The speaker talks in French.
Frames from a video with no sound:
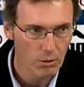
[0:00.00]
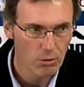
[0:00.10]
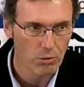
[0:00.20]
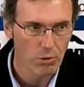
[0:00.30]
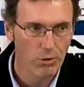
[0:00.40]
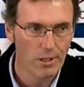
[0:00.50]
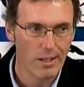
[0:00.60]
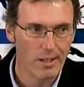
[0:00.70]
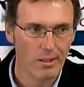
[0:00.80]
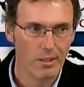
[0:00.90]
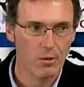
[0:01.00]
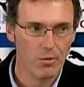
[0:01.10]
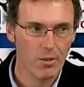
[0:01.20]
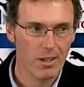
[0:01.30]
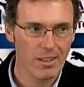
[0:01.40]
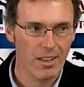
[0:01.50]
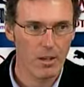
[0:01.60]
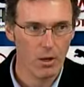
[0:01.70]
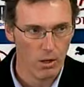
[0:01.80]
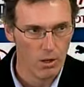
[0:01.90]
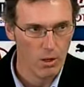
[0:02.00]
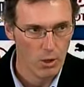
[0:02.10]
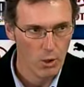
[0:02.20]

entre ceux qu'on était en train de vivre à l'intérieur